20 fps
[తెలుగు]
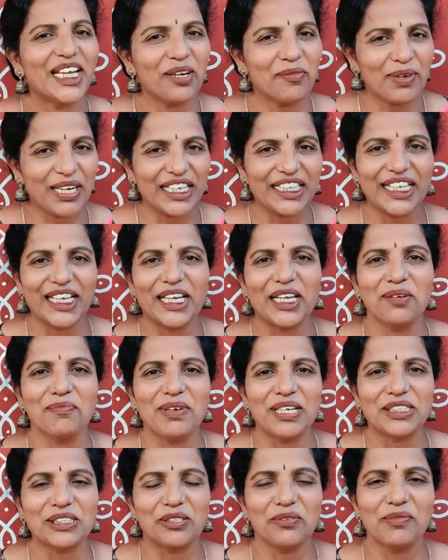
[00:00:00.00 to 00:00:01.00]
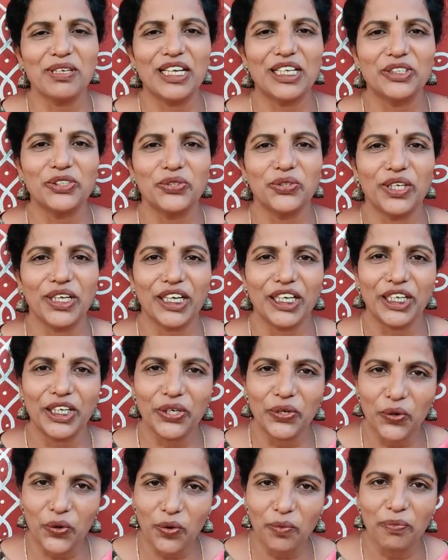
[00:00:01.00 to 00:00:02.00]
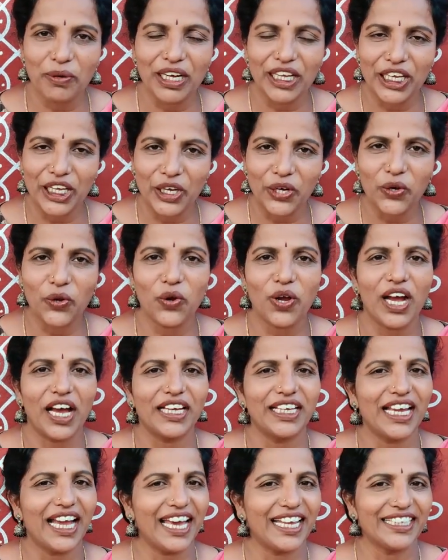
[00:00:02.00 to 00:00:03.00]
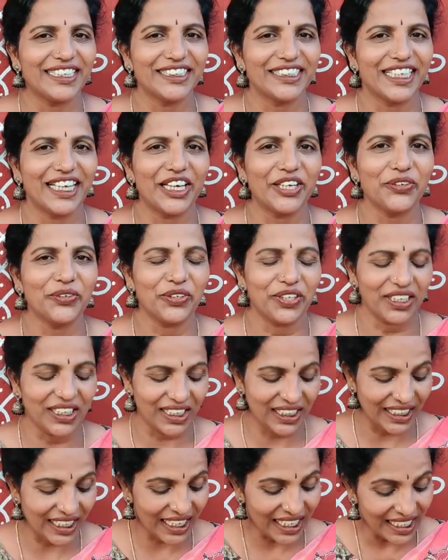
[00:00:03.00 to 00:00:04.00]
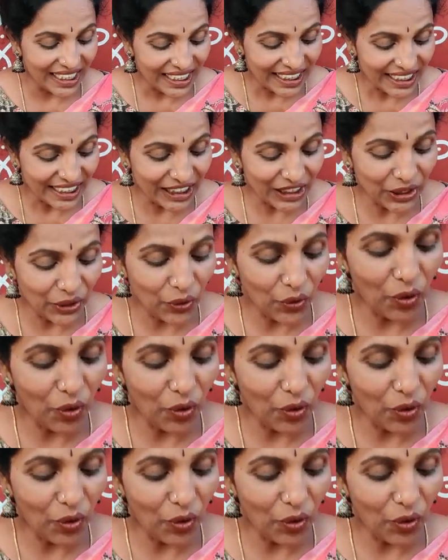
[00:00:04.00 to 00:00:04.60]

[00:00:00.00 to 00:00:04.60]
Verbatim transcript: ఇక మన దగ్గర మస్కు మిల్లని చూడంగానే లోపల ఎల్లో కానీ ఆరెంజ్ కానీ ఉంటుంది కదా ఇది